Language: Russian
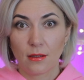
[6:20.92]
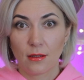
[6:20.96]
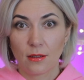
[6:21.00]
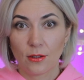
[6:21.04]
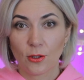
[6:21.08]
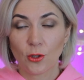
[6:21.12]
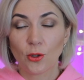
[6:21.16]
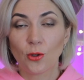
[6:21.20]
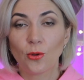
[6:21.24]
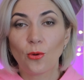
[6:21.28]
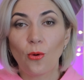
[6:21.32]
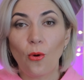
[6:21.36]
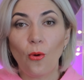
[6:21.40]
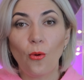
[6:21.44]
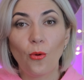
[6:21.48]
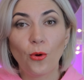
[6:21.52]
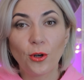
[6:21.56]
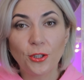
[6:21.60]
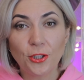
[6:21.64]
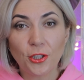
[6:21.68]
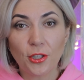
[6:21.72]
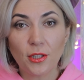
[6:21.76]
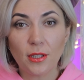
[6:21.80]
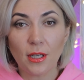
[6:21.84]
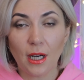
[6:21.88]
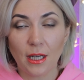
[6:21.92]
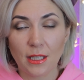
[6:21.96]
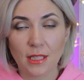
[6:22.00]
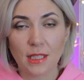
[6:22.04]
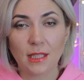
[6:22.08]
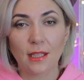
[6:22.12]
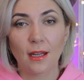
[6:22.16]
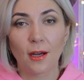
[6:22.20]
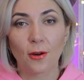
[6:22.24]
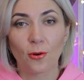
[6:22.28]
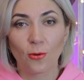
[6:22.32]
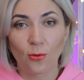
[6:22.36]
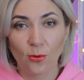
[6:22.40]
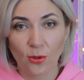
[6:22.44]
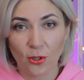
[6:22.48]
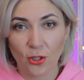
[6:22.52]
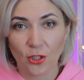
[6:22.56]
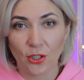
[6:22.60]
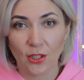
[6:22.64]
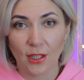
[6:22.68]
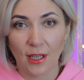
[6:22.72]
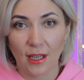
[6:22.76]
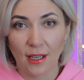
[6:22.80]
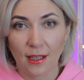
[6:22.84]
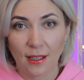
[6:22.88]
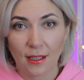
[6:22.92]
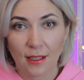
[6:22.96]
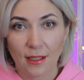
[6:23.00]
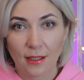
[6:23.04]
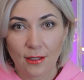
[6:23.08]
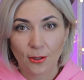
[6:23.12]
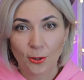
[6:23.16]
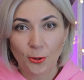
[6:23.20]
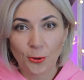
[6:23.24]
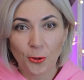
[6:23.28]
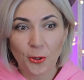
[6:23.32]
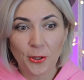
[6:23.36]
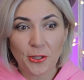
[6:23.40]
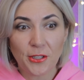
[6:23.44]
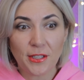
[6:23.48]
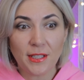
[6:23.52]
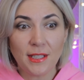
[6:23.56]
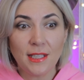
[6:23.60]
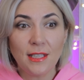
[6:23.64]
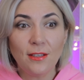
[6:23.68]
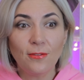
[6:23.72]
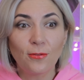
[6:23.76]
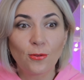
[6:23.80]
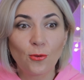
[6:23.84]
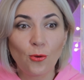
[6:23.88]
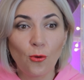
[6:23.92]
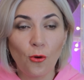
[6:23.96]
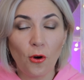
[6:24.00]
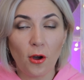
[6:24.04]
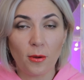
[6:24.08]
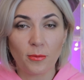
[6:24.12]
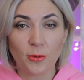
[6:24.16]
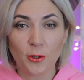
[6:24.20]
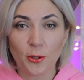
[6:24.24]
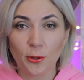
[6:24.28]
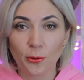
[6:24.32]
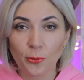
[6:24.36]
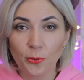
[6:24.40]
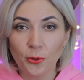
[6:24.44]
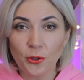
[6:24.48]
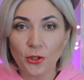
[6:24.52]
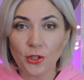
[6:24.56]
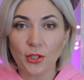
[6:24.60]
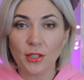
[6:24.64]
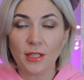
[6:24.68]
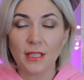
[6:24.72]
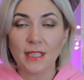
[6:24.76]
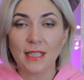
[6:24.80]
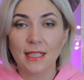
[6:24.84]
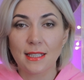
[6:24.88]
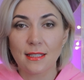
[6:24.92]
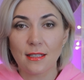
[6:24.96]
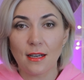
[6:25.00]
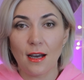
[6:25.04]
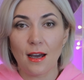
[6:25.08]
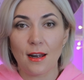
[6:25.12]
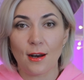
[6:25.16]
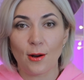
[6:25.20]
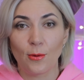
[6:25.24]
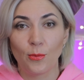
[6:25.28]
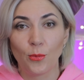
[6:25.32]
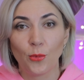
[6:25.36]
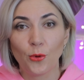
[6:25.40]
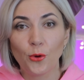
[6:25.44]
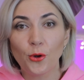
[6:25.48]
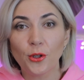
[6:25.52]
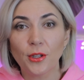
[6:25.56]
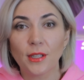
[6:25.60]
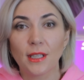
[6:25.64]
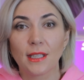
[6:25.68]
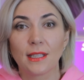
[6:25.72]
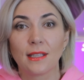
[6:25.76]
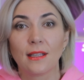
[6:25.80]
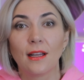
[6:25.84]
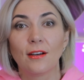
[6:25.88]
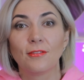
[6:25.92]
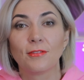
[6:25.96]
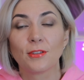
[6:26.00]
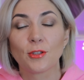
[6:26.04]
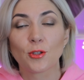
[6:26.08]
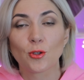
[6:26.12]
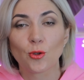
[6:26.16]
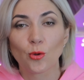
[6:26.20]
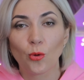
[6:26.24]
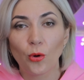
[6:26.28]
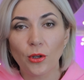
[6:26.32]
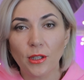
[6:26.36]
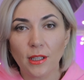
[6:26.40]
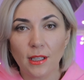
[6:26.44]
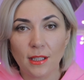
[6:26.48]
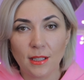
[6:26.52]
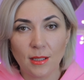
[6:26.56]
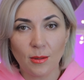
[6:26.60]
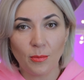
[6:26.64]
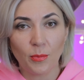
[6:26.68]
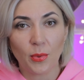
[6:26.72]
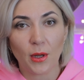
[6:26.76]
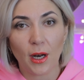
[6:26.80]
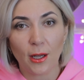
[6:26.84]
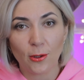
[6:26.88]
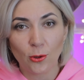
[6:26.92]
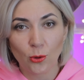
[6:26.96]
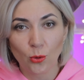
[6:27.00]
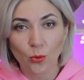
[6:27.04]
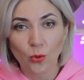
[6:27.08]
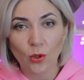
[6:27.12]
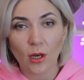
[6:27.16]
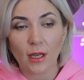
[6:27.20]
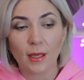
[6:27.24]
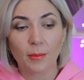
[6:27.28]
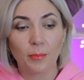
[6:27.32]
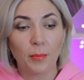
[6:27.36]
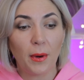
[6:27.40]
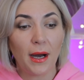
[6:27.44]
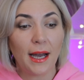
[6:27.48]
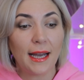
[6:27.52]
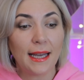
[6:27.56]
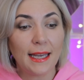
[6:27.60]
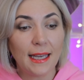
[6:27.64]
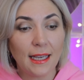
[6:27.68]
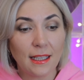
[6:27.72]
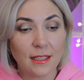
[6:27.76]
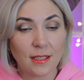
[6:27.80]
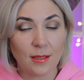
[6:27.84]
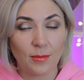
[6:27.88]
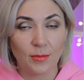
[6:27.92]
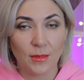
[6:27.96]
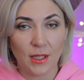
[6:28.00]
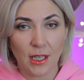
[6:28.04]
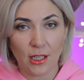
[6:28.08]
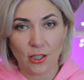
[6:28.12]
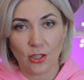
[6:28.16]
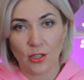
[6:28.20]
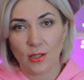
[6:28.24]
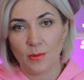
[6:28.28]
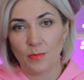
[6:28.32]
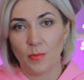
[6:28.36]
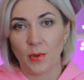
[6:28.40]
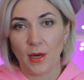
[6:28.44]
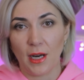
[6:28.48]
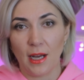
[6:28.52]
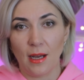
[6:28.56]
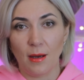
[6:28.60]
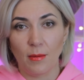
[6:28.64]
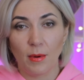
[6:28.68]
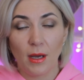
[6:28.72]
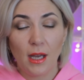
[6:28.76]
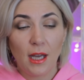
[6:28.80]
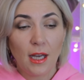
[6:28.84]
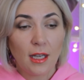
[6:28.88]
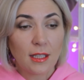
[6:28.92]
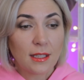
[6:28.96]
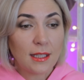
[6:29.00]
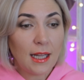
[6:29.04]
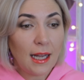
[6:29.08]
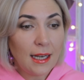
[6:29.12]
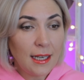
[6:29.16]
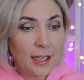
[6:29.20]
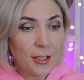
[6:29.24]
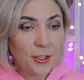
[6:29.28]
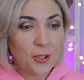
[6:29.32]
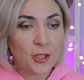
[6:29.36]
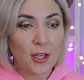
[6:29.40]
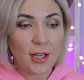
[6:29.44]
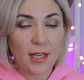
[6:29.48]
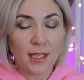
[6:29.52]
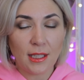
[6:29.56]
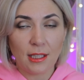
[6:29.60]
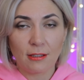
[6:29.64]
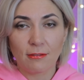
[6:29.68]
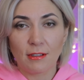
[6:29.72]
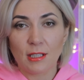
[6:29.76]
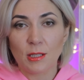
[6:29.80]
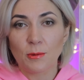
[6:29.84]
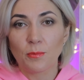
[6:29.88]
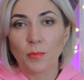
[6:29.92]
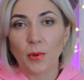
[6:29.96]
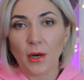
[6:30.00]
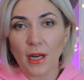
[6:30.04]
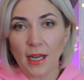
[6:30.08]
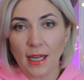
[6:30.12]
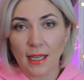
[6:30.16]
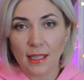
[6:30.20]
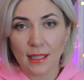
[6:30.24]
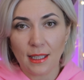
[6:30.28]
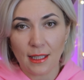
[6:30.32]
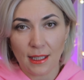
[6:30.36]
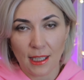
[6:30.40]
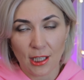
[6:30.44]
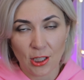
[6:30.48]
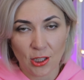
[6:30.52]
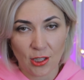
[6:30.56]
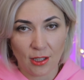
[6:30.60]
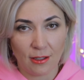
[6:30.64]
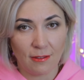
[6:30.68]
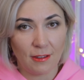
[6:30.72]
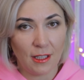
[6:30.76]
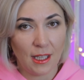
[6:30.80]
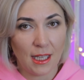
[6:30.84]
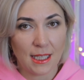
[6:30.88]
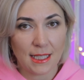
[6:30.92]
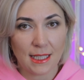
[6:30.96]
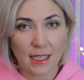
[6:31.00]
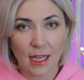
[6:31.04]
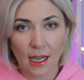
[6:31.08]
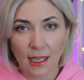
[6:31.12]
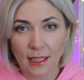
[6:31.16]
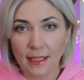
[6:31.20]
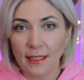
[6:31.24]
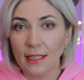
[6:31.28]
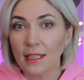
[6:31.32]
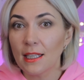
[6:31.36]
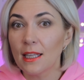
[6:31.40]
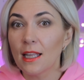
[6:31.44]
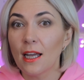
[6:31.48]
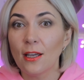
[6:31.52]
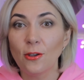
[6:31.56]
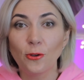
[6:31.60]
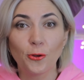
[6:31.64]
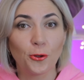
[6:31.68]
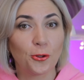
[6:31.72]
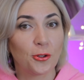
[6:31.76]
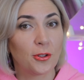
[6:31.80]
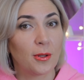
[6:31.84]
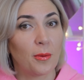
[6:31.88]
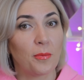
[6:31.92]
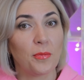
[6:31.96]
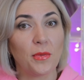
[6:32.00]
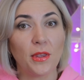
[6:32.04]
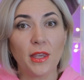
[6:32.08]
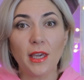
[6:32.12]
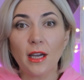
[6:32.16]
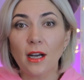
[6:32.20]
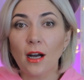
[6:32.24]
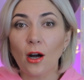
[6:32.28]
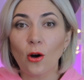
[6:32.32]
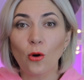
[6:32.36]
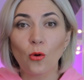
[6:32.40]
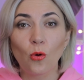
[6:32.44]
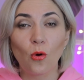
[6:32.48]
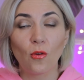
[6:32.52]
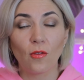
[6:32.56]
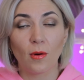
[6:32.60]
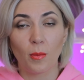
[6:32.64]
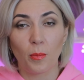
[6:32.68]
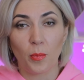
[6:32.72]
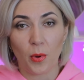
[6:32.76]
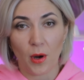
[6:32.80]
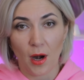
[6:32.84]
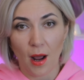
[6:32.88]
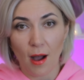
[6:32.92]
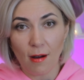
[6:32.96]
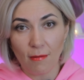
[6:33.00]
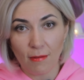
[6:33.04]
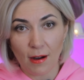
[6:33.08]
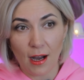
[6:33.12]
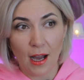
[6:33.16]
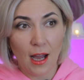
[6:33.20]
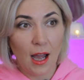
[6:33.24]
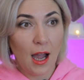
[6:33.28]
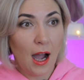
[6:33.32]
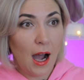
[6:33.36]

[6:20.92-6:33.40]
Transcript: но очень осторожно – то есть ни в коем случае нельзя работать на высоких температурах по этим даже спреям. Наличие этого спрея на наших волосах не дает нам никакого права